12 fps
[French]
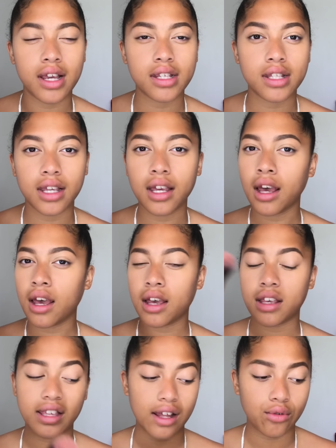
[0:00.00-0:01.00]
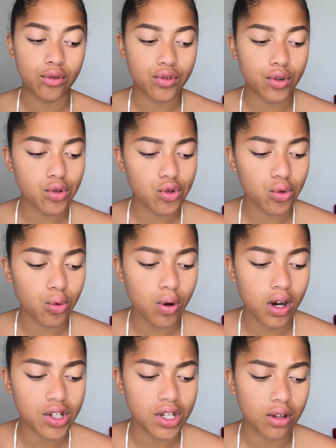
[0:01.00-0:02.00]
l'ai acheté il y a deux ans, je
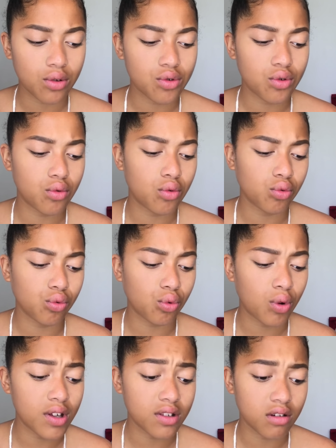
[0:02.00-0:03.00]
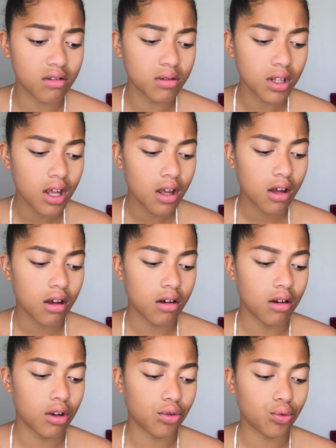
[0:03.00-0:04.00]
crois. J'étais en seconde ou trois ans.
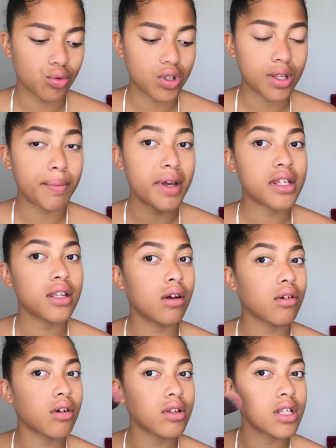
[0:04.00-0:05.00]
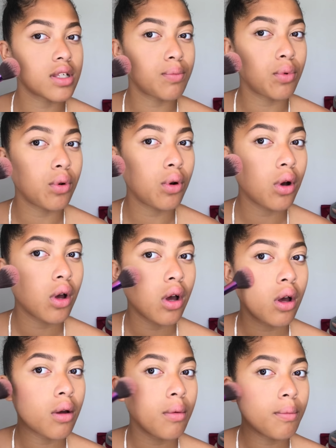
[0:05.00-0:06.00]
donc, je sais pas s'il est encore dispo,
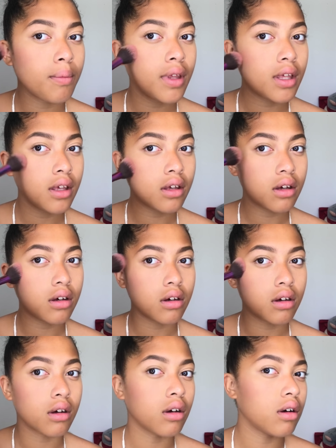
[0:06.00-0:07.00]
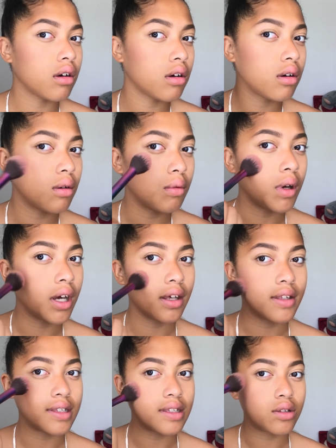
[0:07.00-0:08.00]
mais ouais,
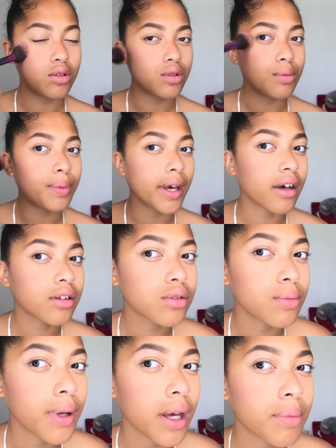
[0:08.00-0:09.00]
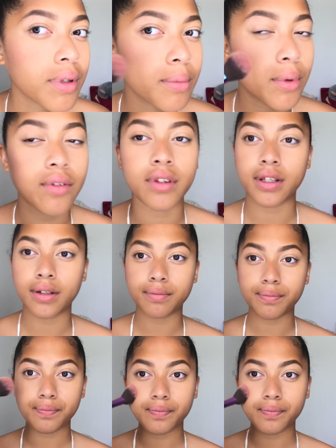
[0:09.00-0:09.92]
et c'est super, super pigmenté